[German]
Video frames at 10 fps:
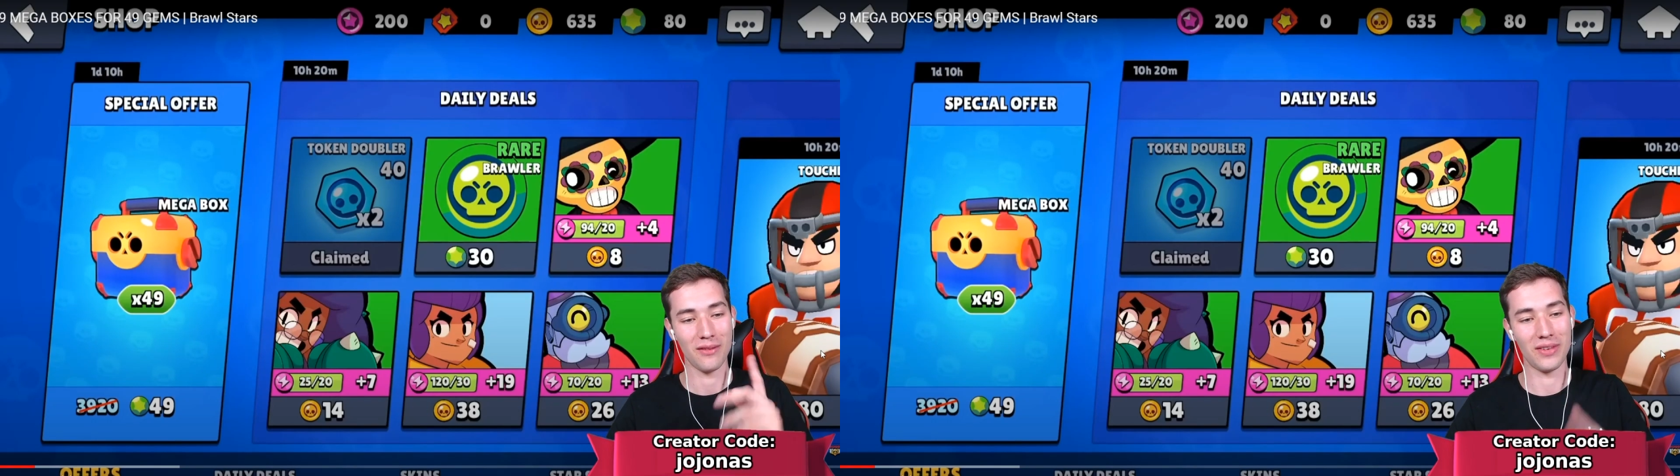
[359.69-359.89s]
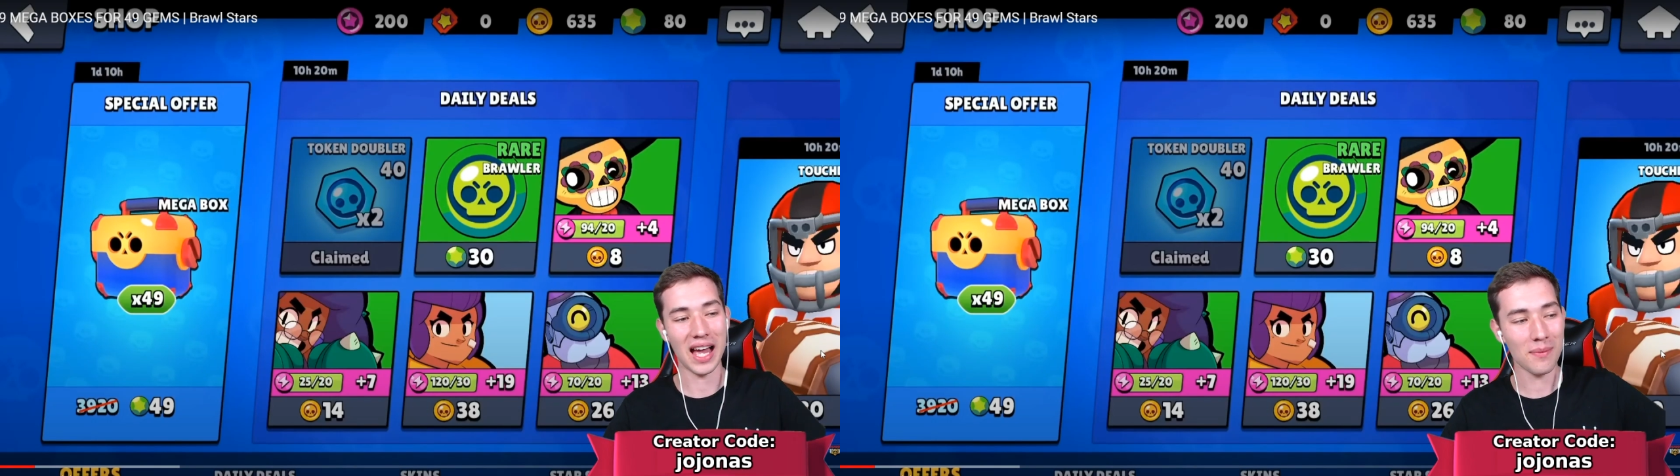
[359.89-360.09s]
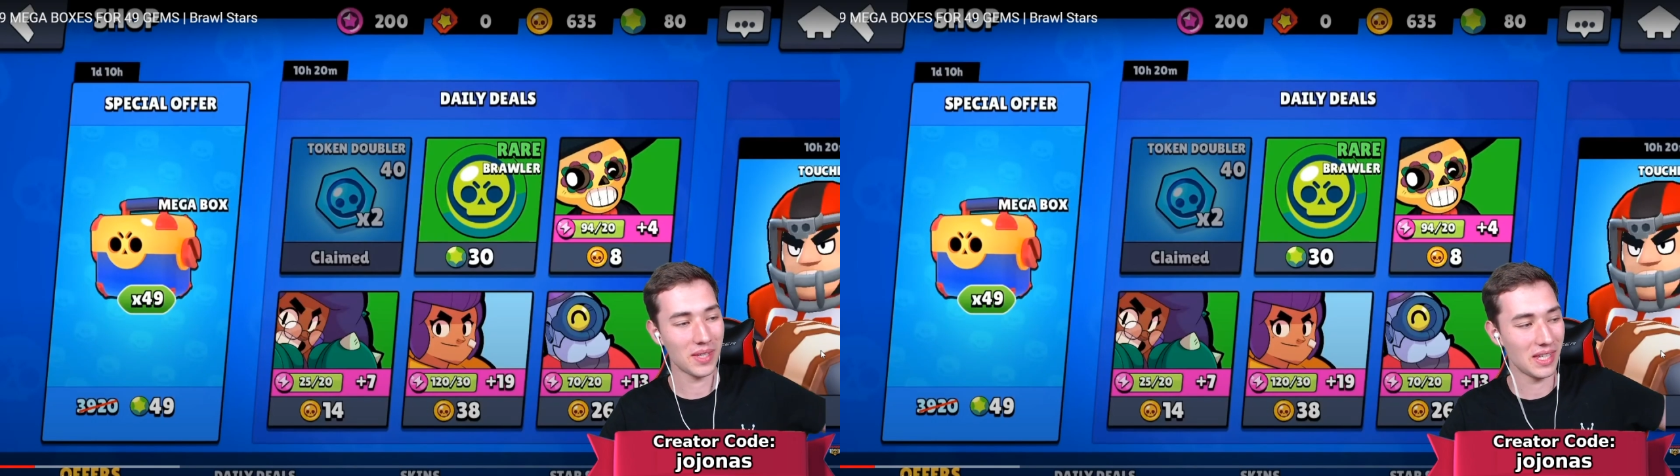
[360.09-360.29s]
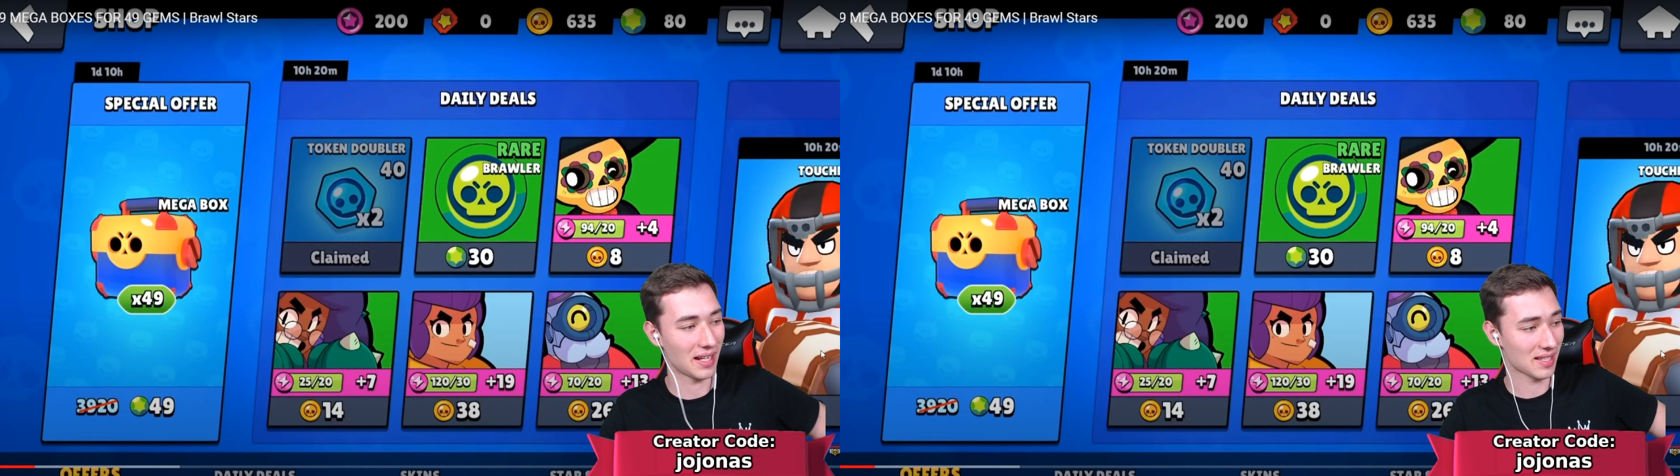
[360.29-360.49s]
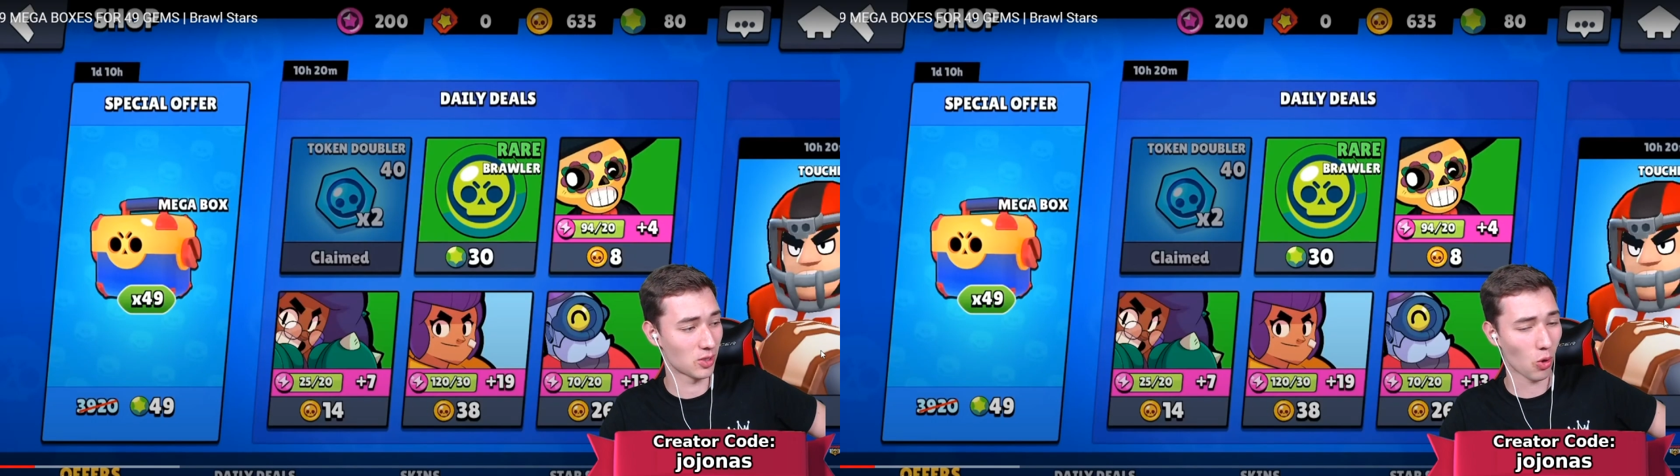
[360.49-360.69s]
wir haben hier
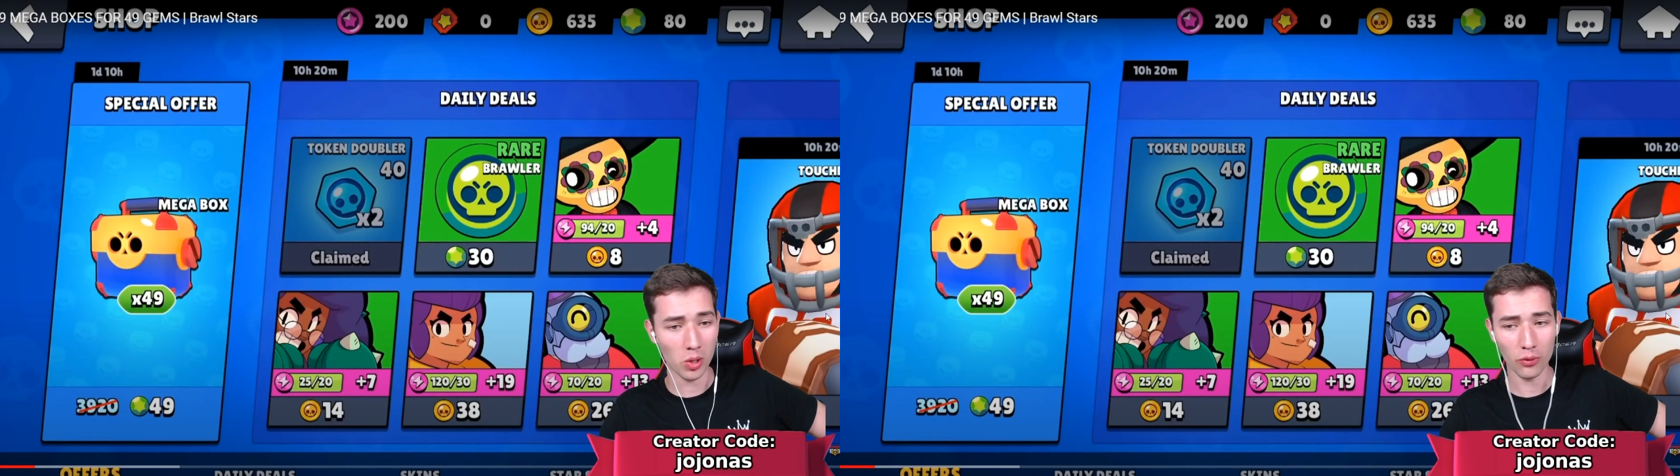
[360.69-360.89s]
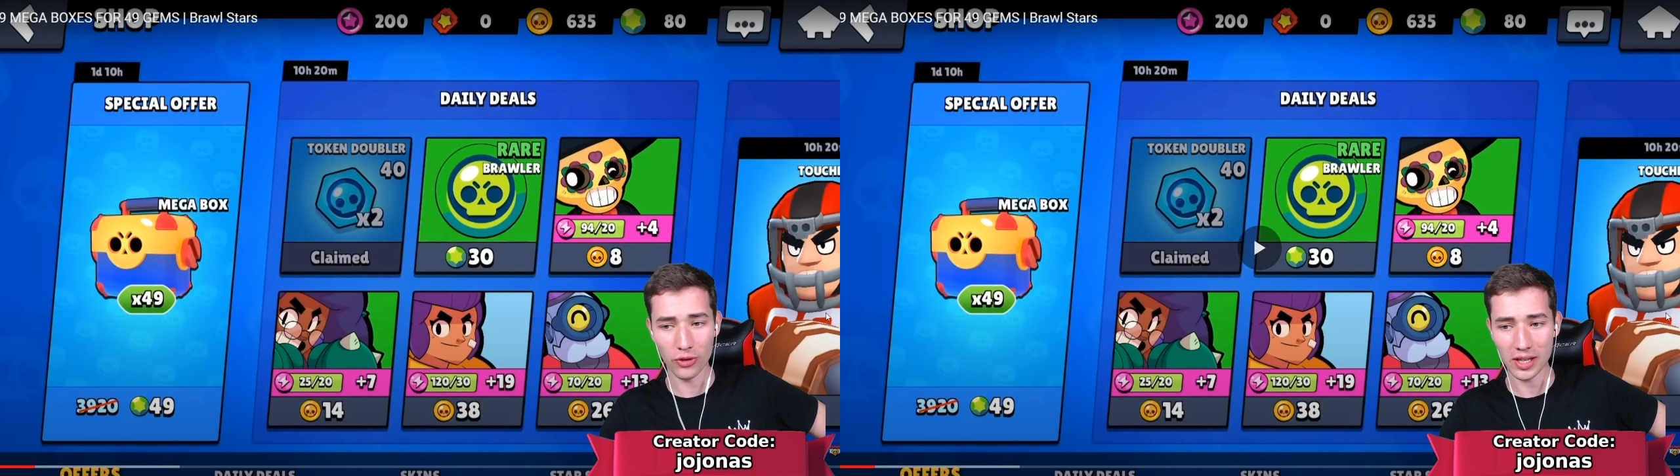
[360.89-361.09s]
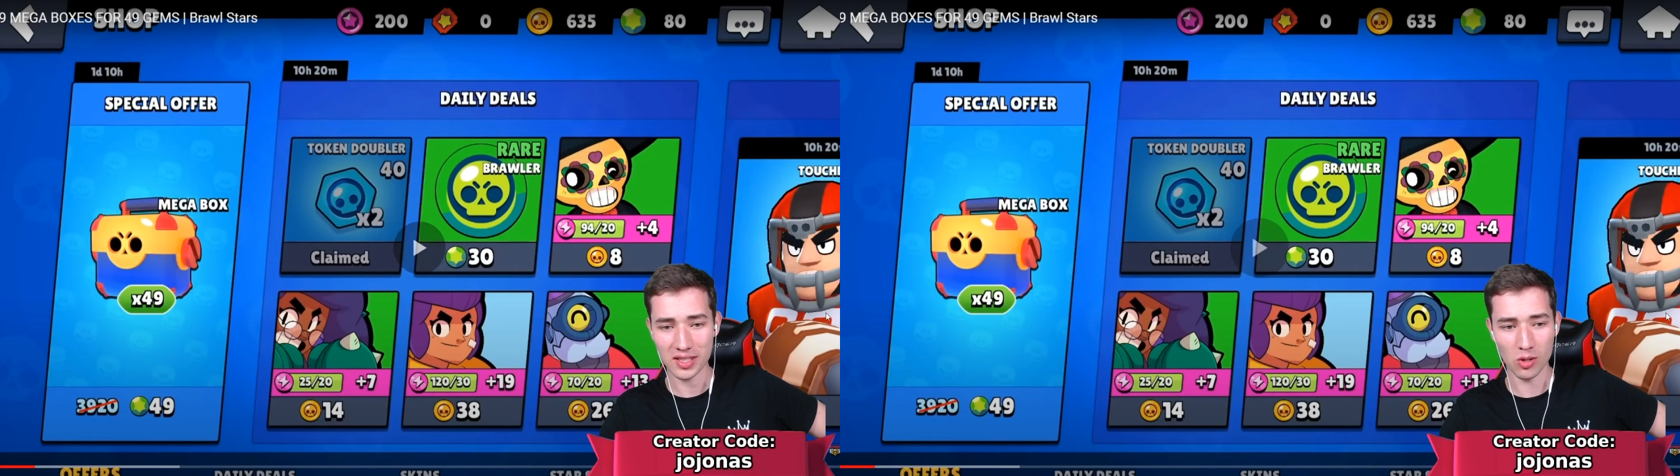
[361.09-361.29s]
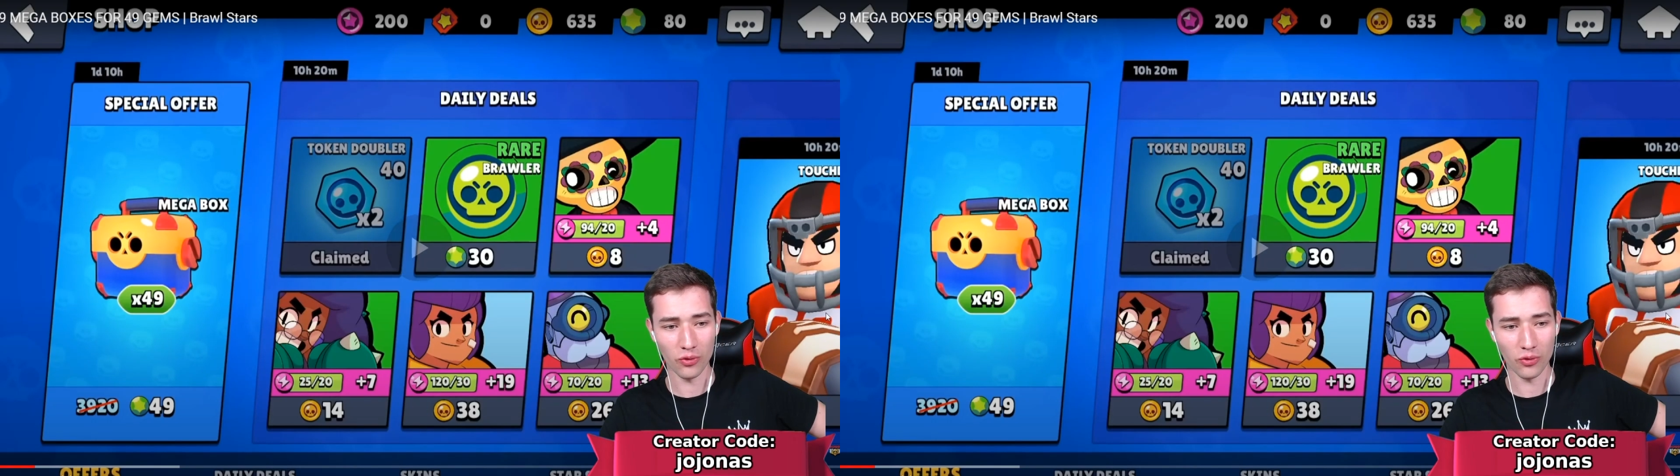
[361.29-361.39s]
das 49